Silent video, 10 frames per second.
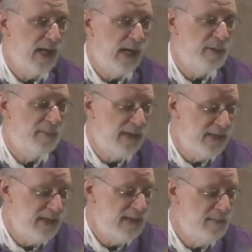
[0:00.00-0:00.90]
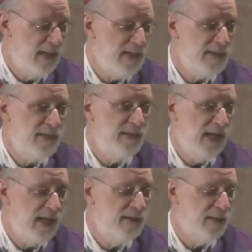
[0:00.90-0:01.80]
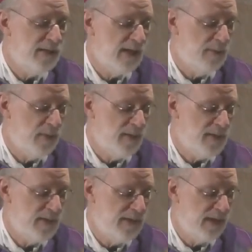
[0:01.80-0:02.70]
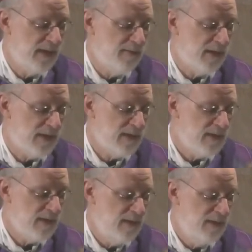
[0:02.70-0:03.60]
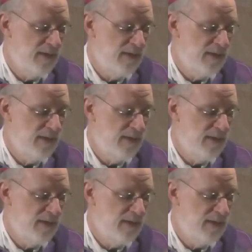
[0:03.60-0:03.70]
Aber bei diesem Essen ändert er plötzlich etwas.